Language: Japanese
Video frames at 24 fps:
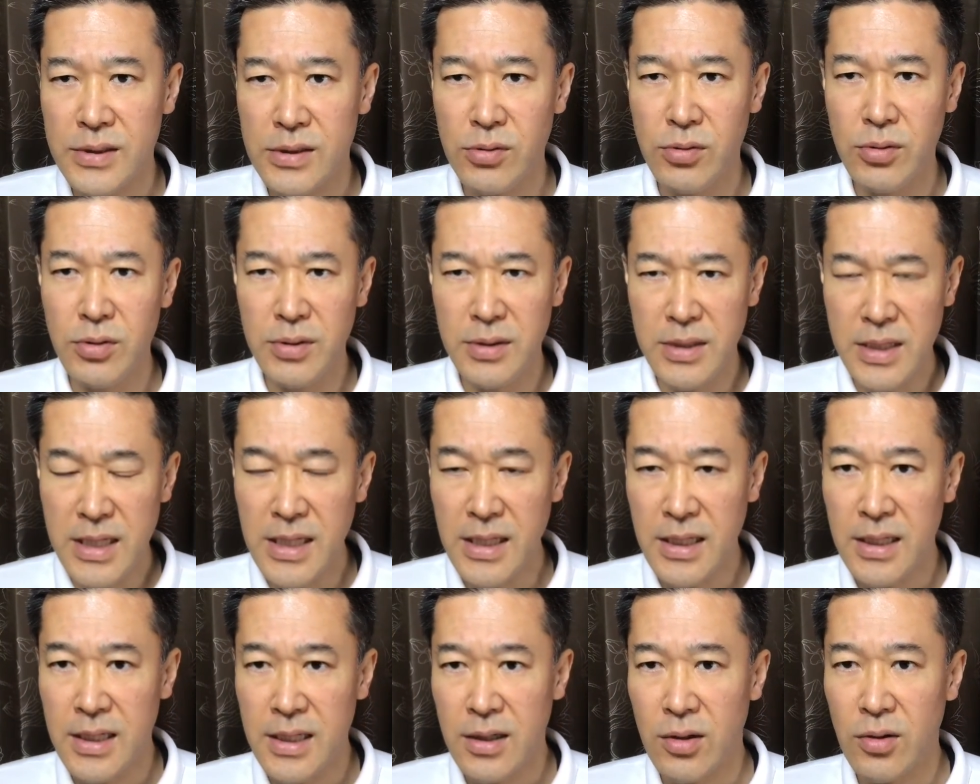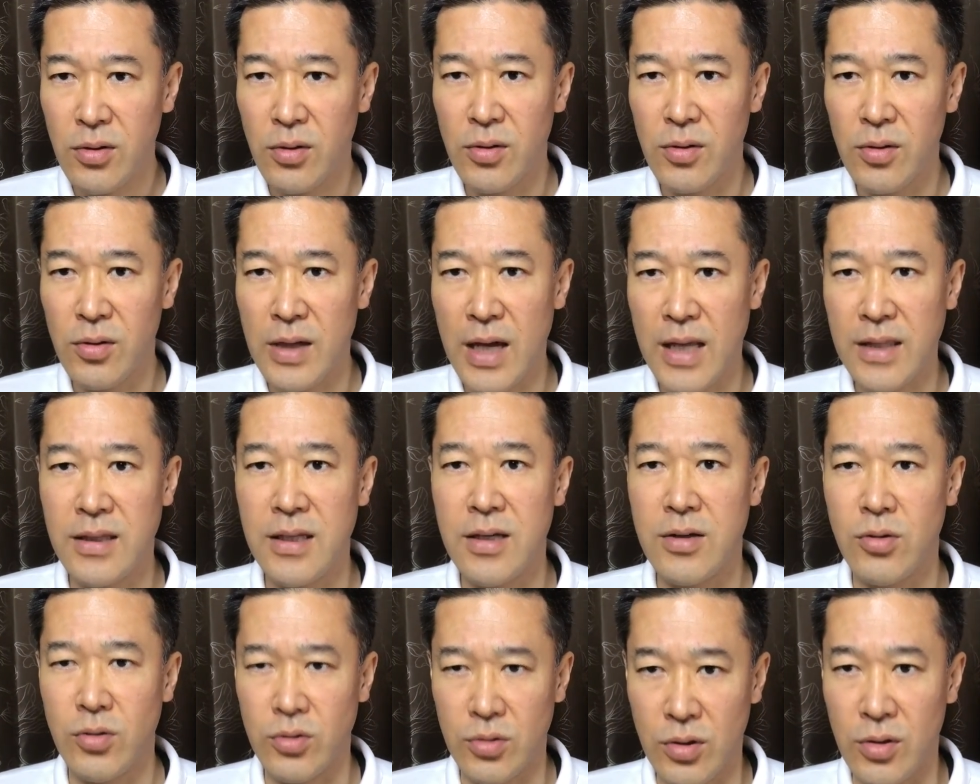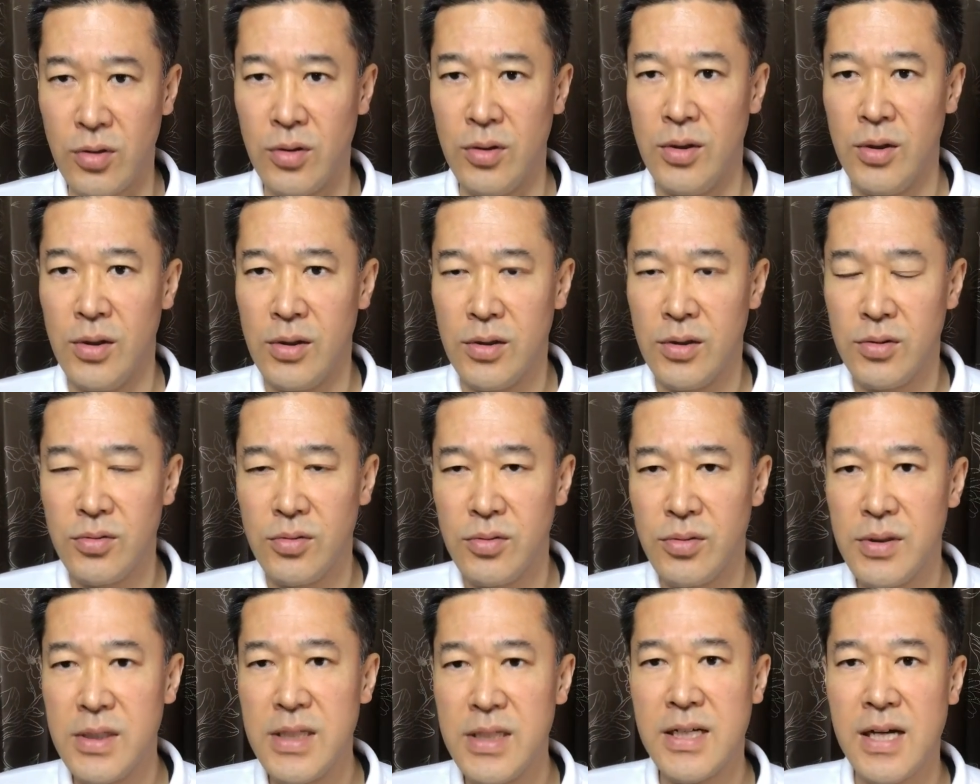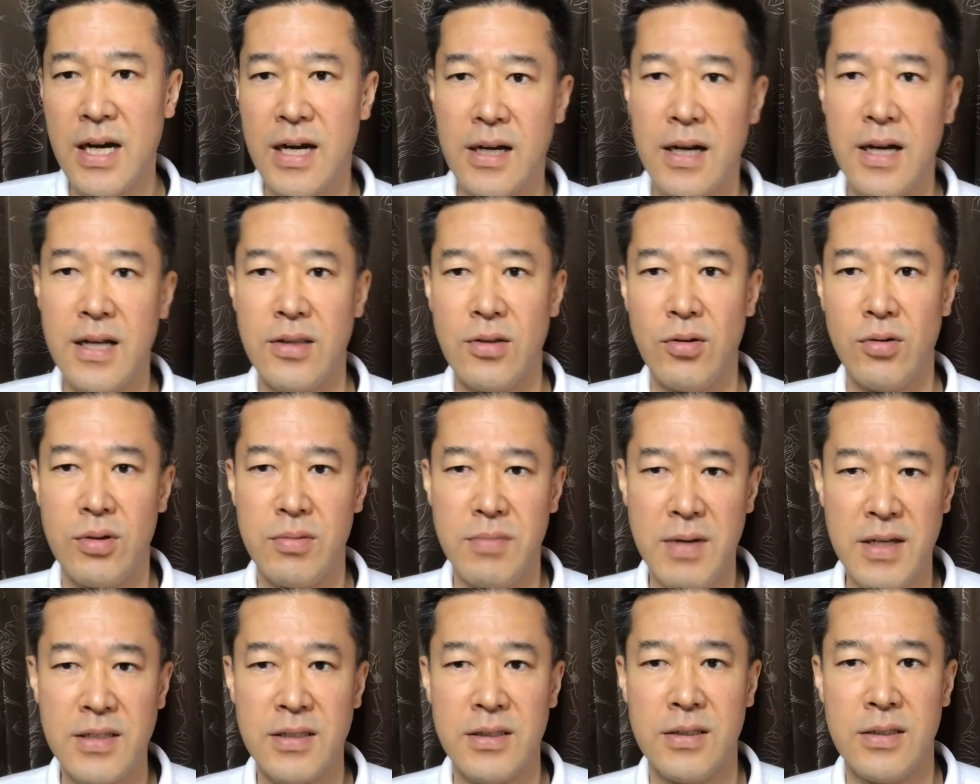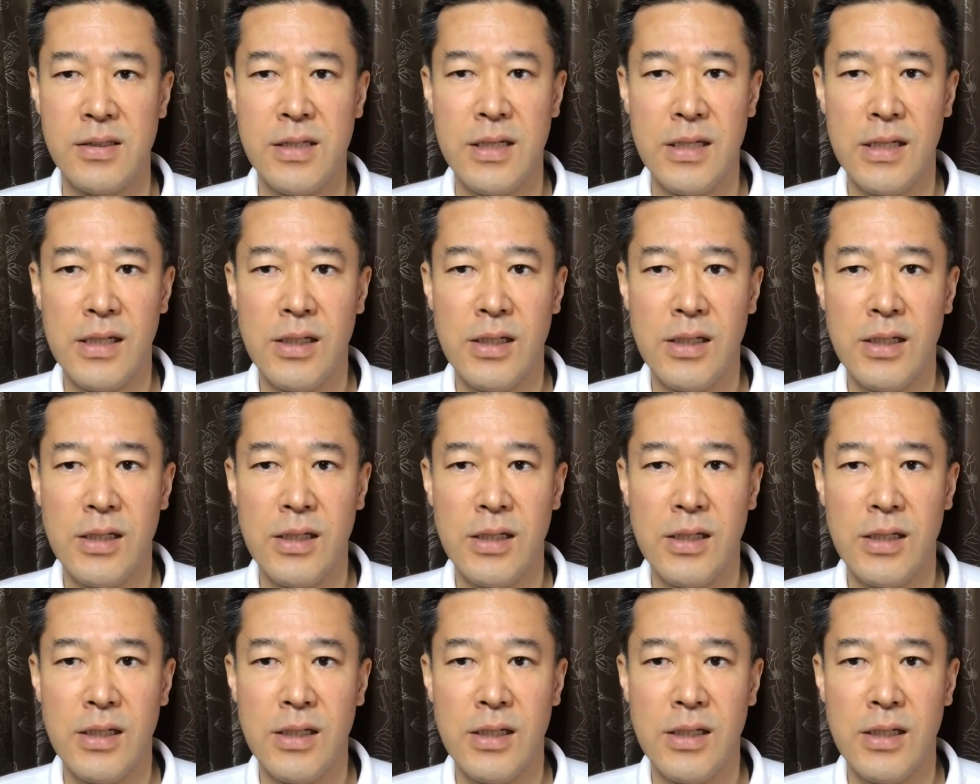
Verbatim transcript: 風にこうやっていこうというふうに考えております。